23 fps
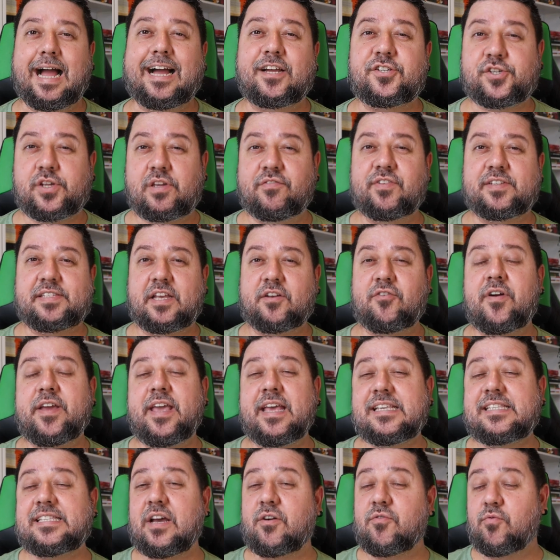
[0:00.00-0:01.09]
Acho que você
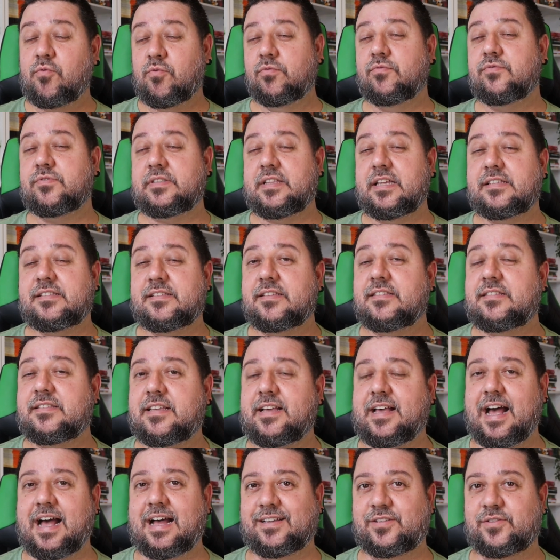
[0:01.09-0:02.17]
conhece alguns desses
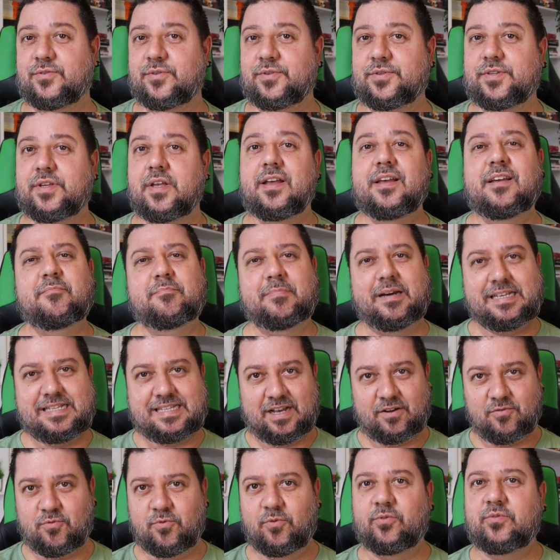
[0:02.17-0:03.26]
casos, mas
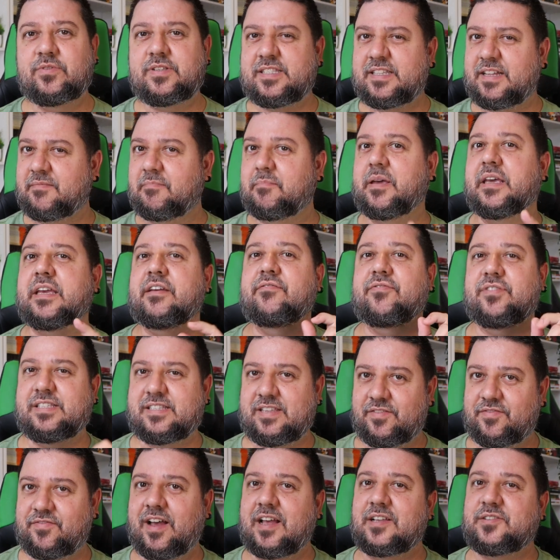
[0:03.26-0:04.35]
alguns também
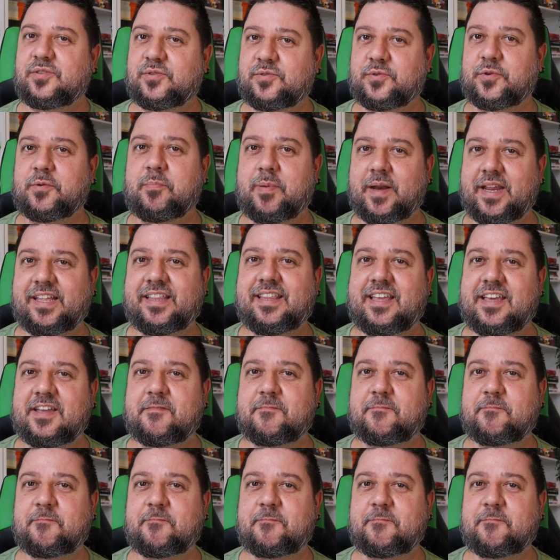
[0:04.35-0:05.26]
você vai se surpreender.